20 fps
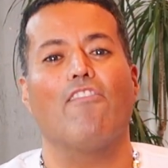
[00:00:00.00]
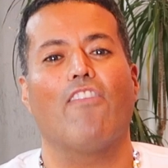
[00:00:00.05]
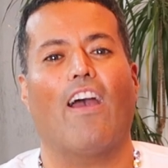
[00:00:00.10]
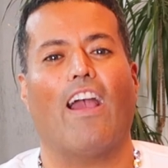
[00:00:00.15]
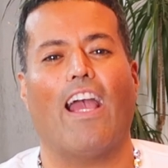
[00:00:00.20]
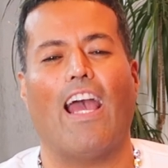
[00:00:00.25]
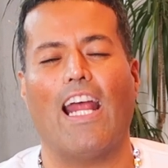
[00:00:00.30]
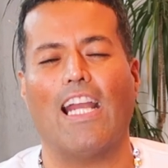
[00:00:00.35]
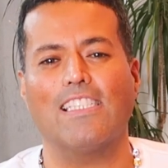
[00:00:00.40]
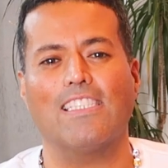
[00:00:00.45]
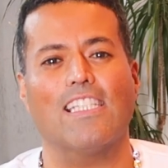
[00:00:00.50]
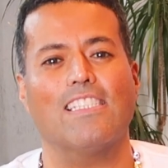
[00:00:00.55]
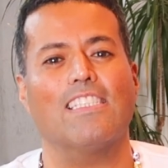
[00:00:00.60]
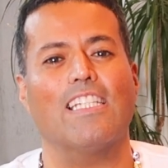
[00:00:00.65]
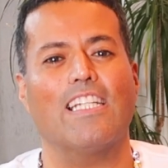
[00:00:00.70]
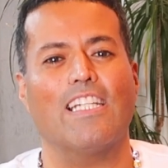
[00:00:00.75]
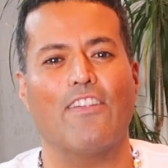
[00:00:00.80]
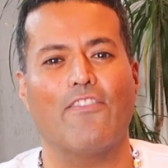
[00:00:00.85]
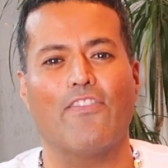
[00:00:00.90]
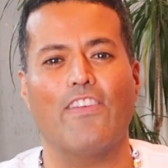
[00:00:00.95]
Fajarse
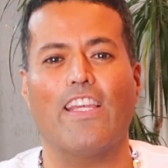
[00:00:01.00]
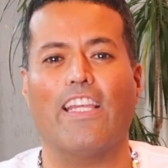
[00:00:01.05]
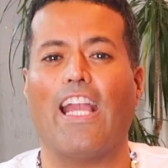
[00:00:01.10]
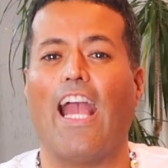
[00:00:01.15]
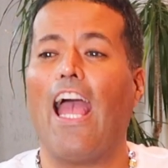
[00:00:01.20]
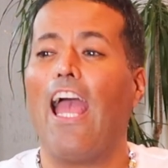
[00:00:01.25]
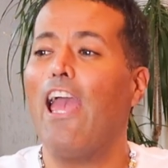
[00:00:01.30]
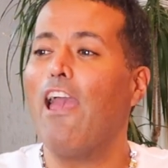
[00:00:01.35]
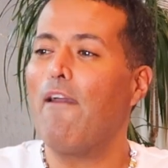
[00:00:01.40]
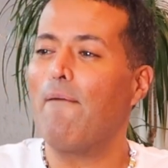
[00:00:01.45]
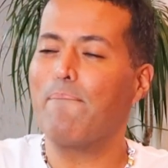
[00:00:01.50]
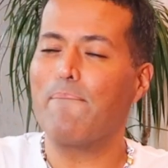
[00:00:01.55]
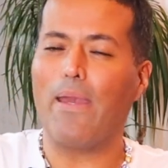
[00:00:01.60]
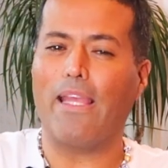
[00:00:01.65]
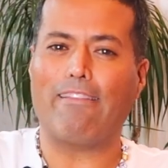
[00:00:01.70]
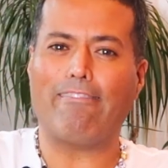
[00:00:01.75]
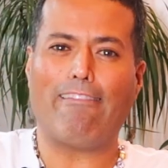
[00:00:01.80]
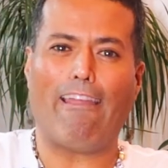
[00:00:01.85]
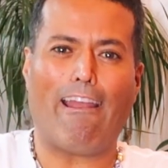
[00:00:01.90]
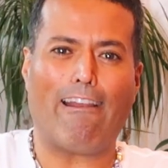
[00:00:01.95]
significa
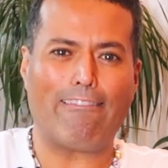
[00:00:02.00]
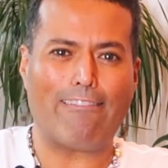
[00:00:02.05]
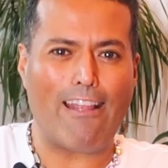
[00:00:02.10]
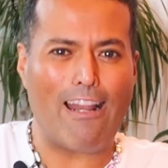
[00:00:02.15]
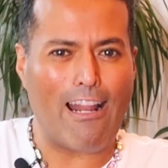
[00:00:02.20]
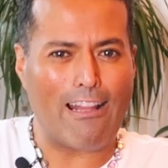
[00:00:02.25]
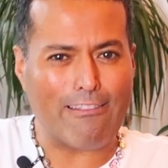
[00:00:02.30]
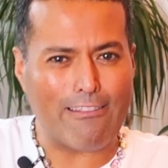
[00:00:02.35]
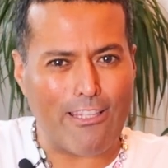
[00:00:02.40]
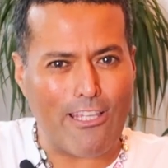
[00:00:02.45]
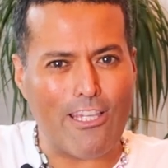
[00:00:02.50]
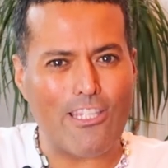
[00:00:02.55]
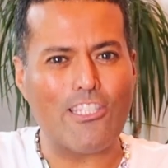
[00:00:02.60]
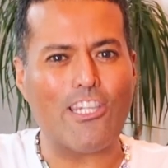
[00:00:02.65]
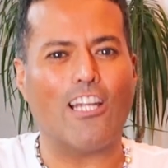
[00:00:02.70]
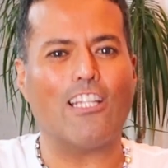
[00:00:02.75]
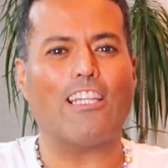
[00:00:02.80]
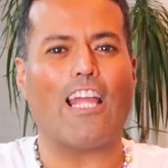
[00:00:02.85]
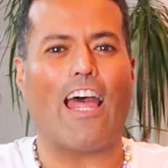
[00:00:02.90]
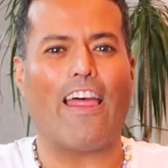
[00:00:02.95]
meterte la
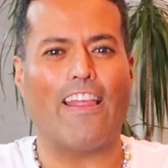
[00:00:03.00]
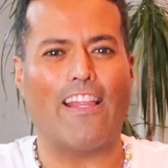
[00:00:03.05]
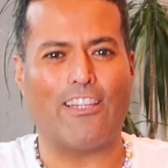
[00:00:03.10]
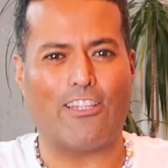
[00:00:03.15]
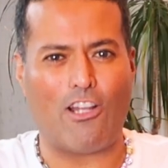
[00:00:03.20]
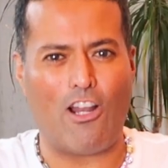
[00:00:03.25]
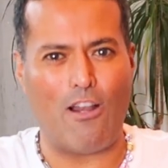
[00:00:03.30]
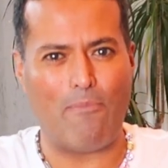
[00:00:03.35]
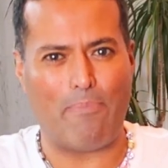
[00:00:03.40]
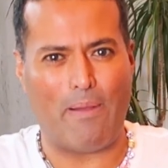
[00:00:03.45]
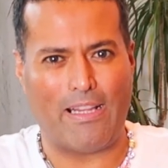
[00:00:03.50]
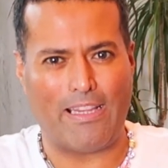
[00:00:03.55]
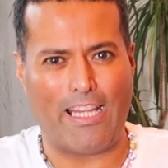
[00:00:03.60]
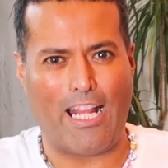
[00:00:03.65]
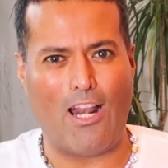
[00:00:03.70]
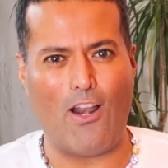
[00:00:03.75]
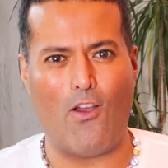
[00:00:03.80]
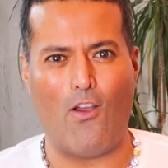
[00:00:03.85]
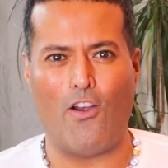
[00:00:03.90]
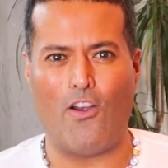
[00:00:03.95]
t-shirt adentro del
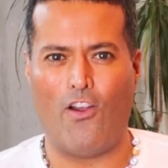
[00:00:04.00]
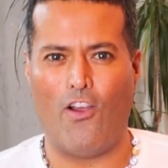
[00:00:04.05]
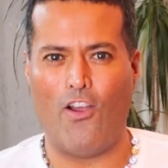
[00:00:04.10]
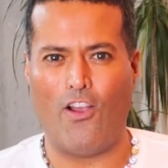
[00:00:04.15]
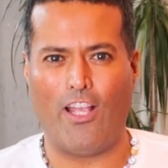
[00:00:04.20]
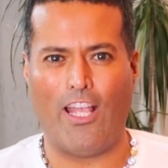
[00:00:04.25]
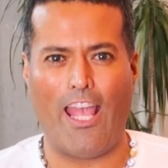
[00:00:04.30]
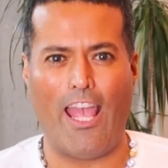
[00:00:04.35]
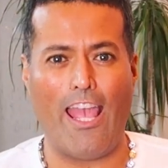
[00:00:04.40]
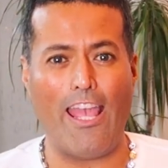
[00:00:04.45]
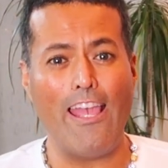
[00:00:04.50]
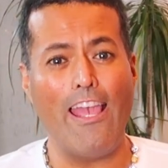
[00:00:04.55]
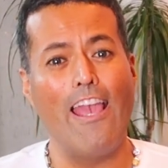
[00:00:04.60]
pantalón, ¿ok?